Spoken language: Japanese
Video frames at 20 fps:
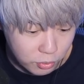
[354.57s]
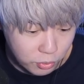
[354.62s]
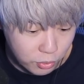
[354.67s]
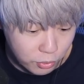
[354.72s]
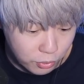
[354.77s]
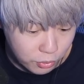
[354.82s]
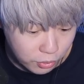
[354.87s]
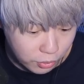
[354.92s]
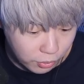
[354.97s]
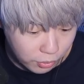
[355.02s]

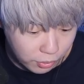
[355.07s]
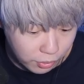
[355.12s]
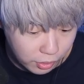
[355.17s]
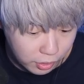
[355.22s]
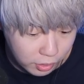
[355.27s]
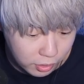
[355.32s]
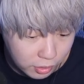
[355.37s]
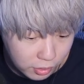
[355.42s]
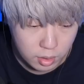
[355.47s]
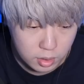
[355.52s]
強く。
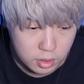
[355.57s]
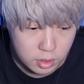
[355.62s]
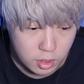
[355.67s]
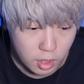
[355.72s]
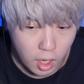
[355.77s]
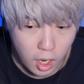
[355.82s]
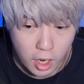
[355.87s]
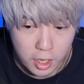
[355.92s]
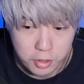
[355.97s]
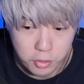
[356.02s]

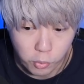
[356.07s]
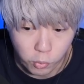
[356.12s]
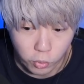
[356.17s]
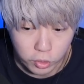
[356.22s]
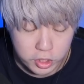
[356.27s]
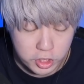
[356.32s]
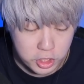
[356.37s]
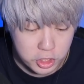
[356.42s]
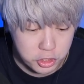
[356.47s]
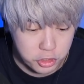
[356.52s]
はい
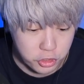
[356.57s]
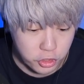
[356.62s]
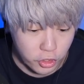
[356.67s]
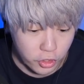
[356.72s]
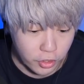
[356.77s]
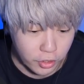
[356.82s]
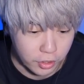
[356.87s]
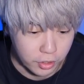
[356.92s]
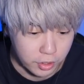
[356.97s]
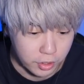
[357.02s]
残り20